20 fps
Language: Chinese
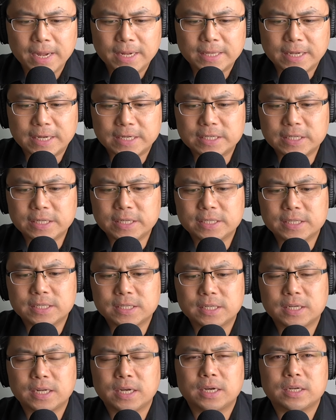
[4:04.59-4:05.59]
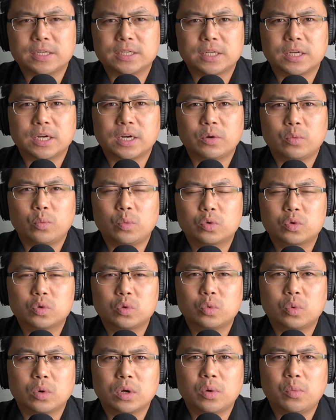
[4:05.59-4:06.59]
那这一次的这个乌
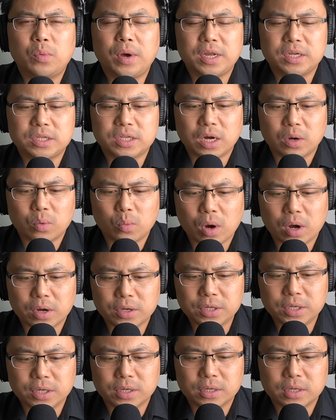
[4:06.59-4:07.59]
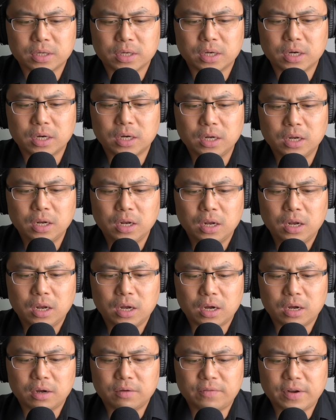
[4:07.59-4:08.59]
中国的外长王毅和
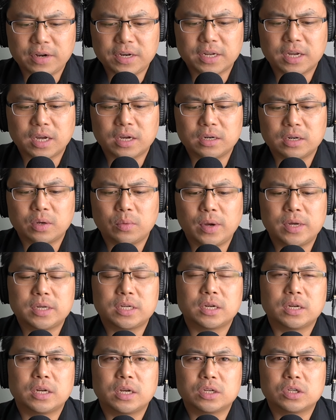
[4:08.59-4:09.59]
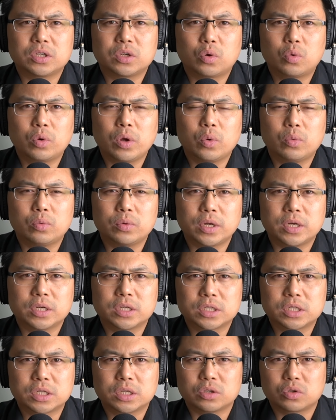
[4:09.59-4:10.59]
呃梵蒂冈的外长的会晤呢，
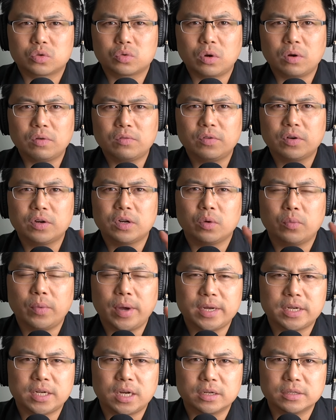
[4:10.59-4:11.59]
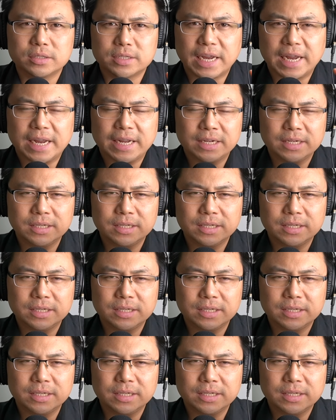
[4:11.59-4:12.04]
是双方的外长在